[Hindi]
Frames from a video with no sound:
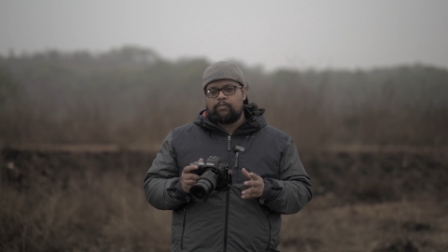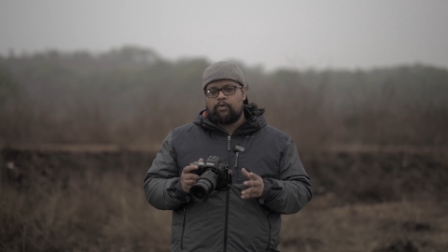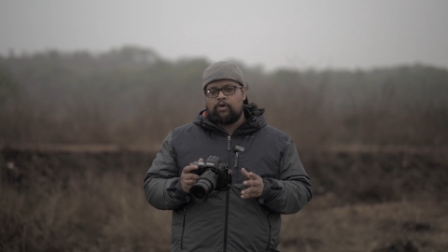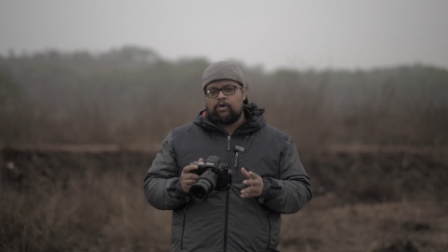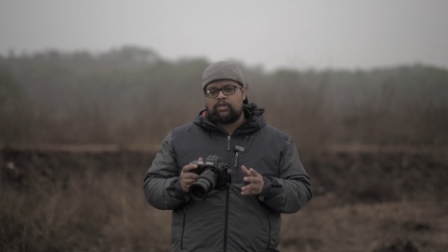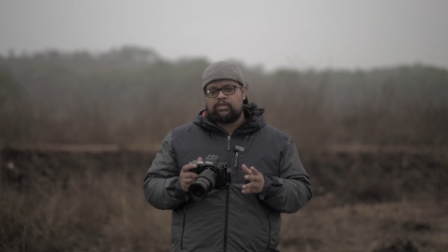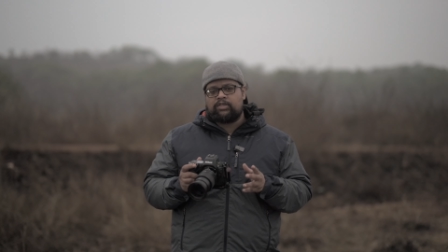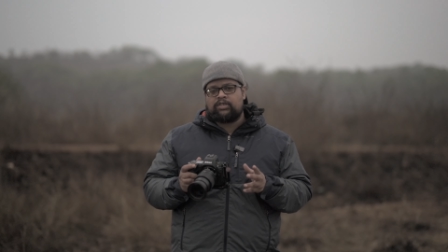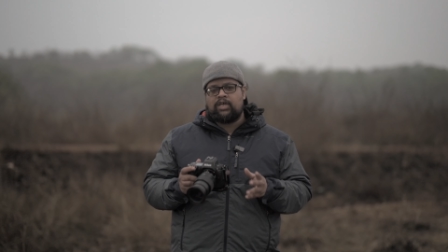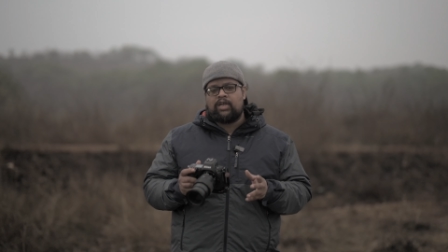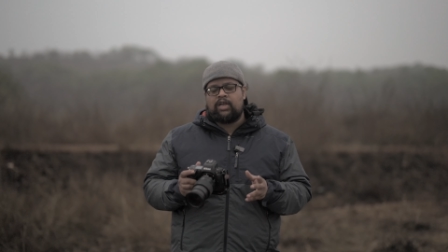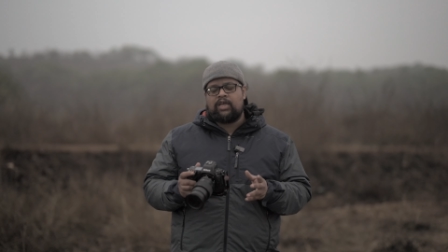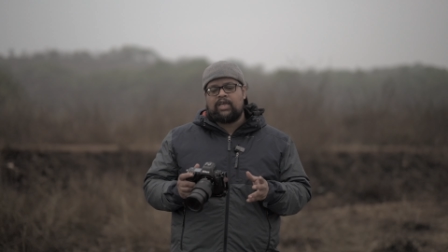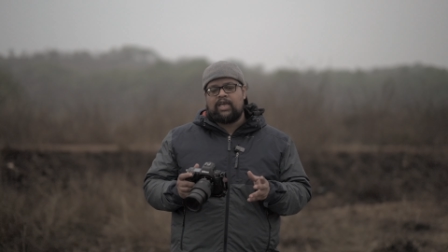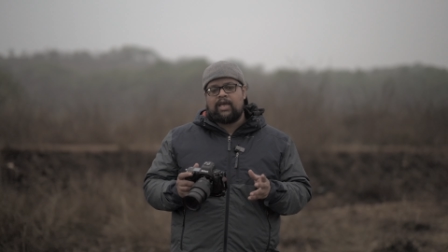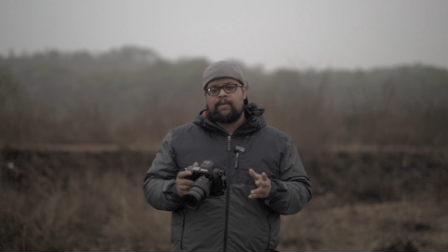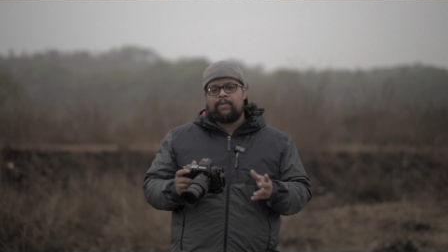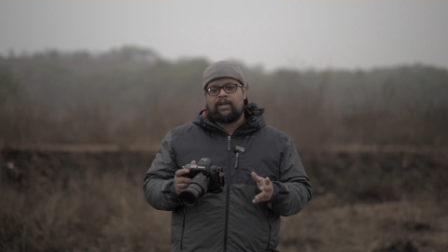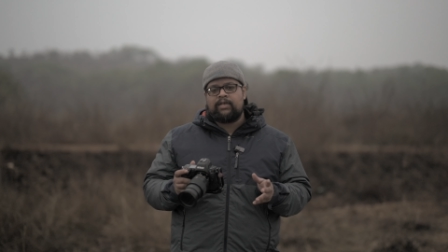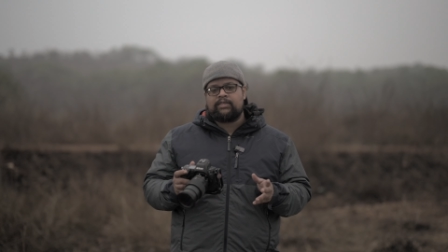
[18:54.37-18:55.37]
बहुत सारे
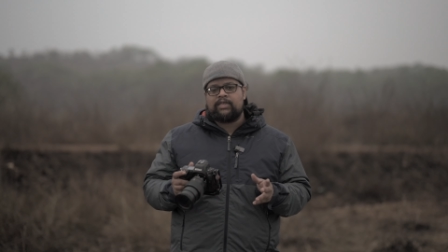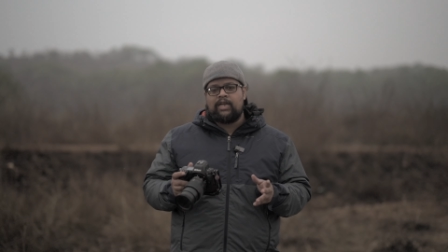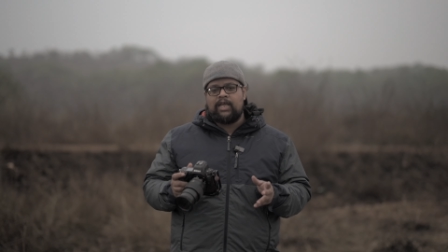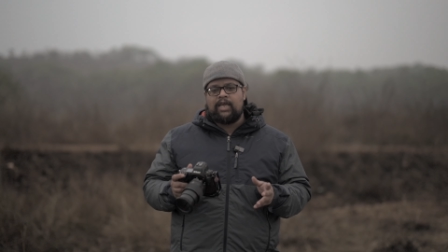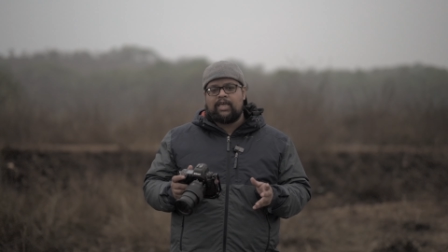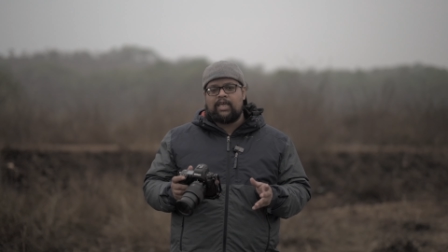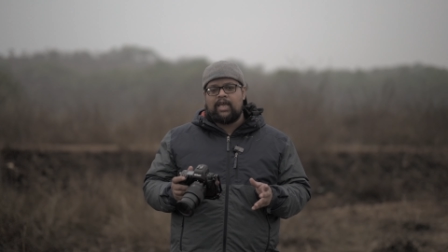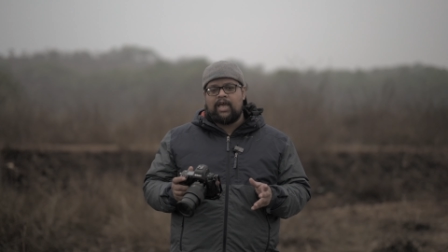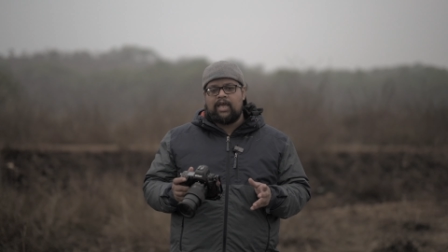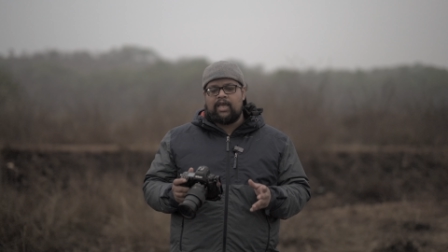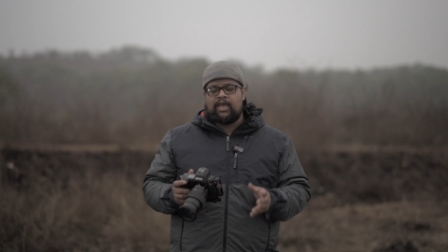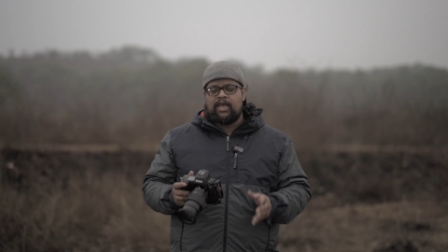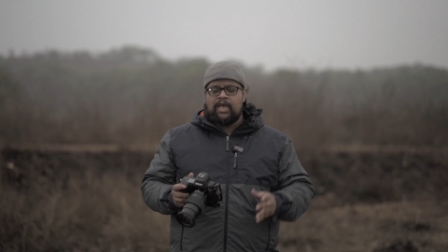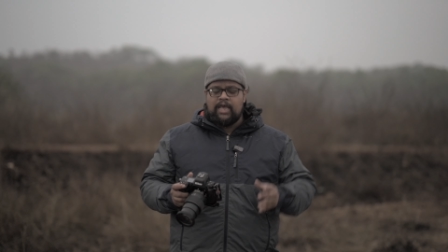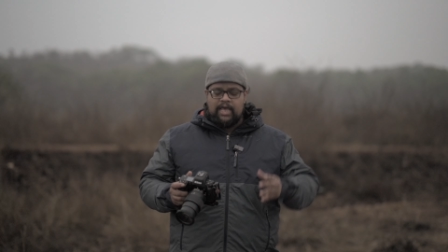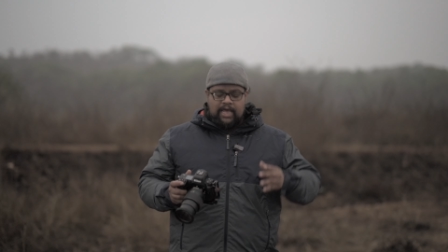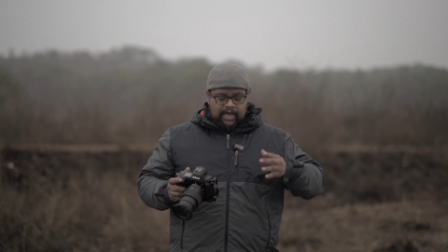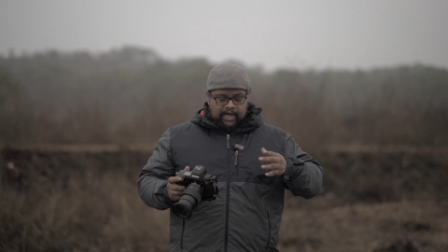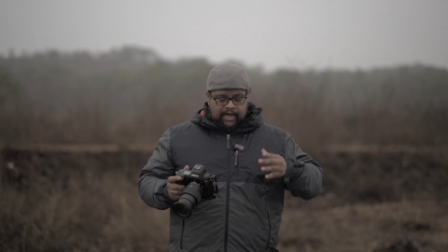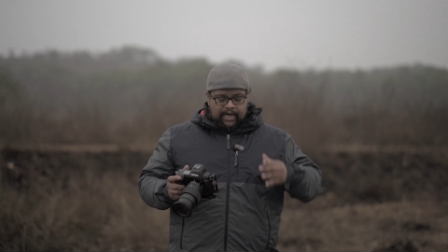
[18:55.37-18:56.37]
कैमराज लेके आए
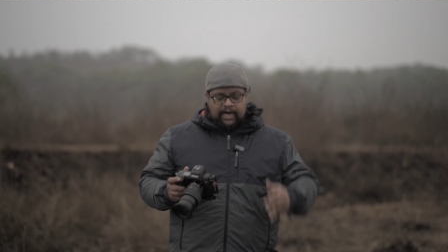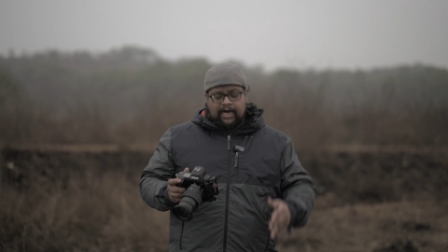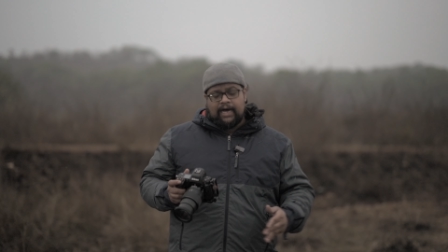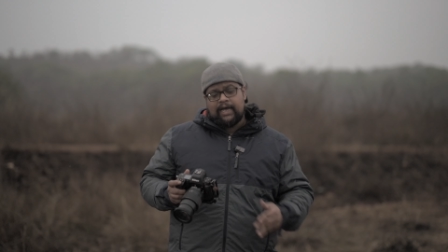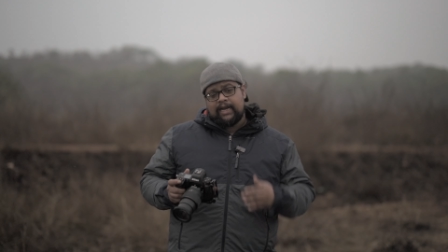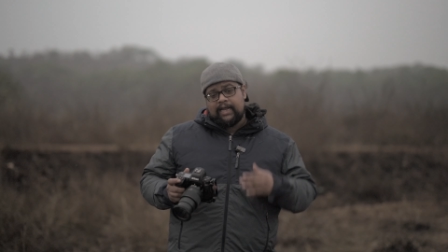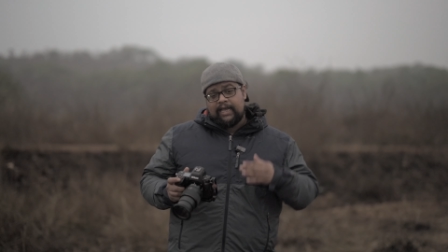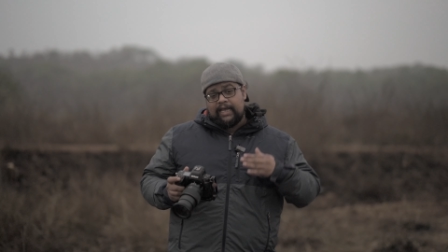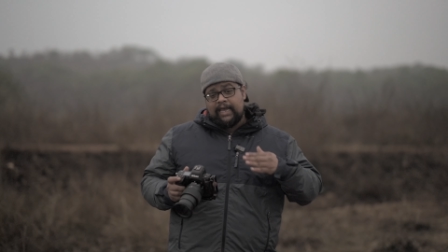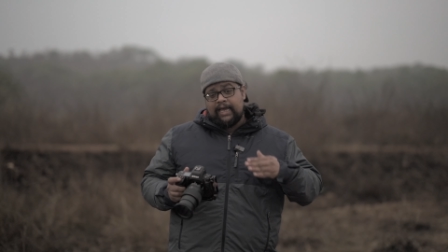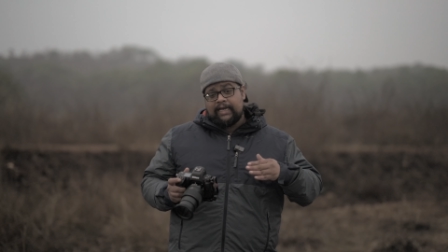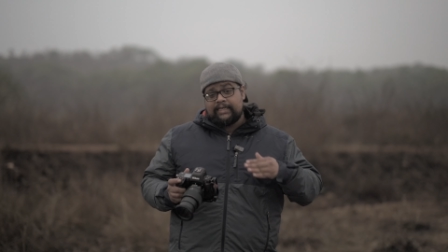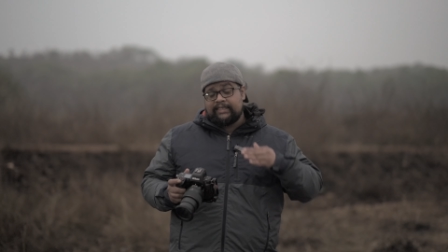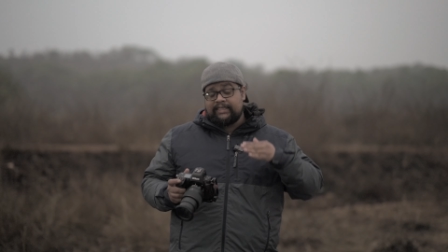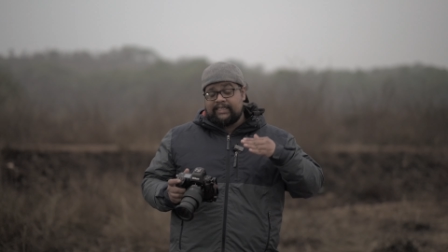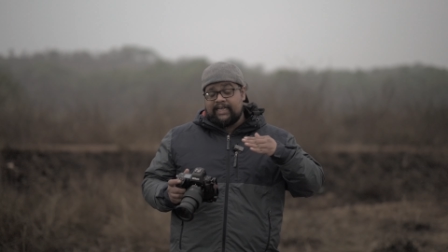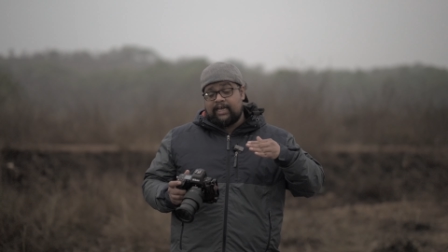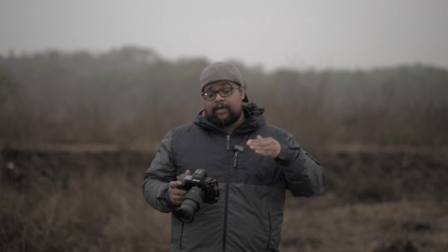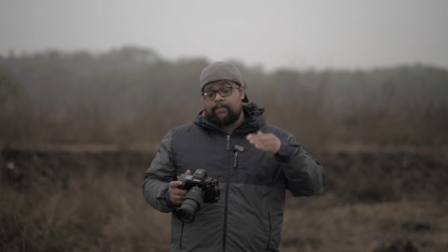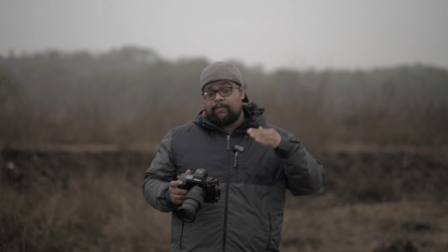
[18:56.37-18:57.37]
हर एक
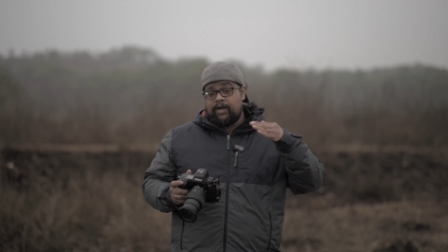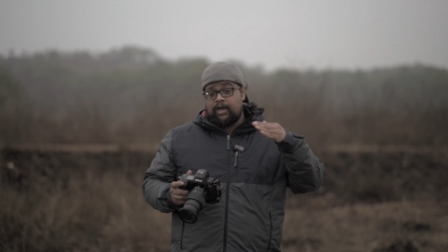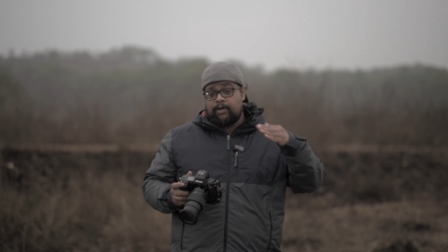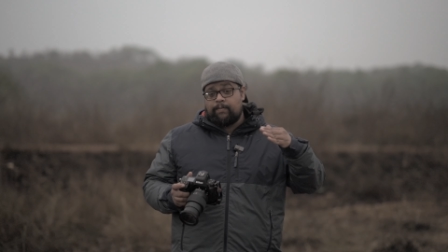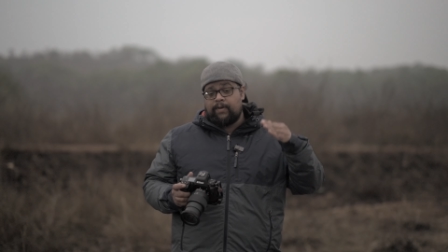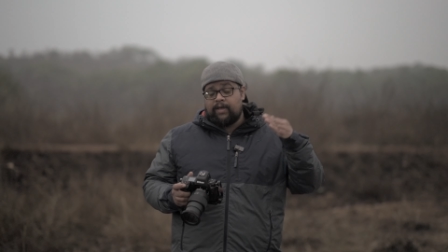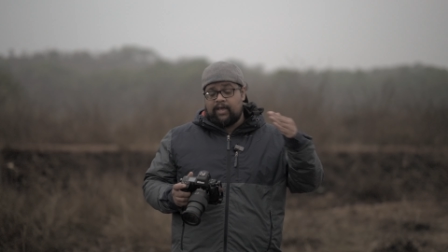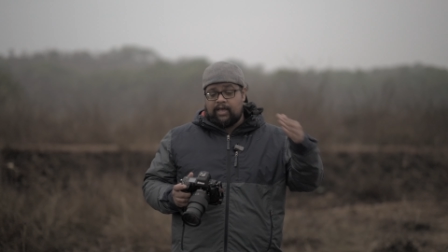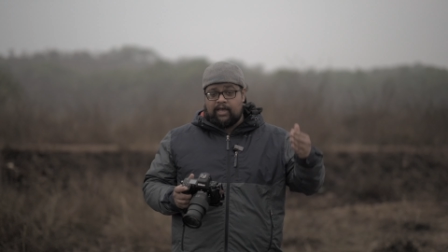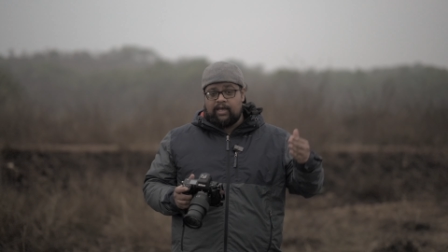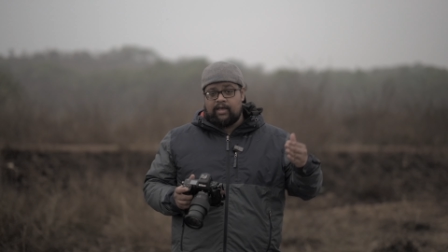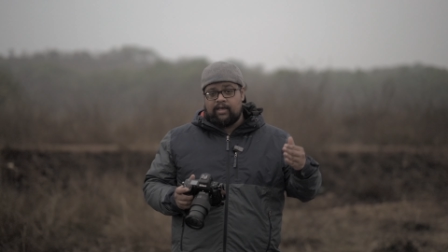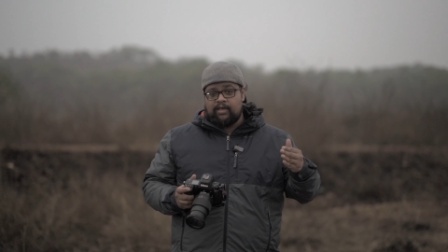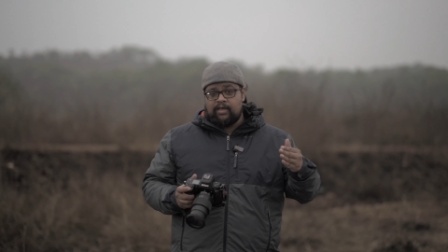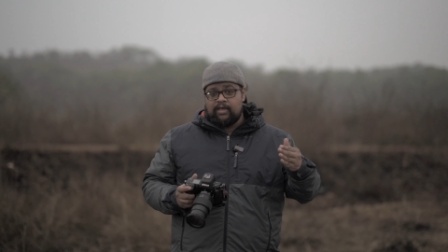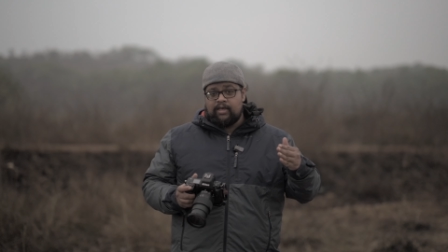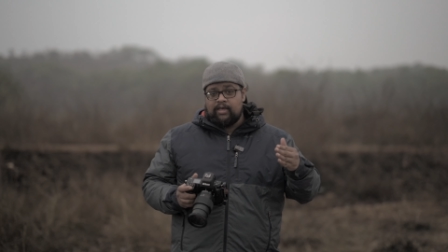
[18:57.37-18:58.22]
सेगमेंट पे हैं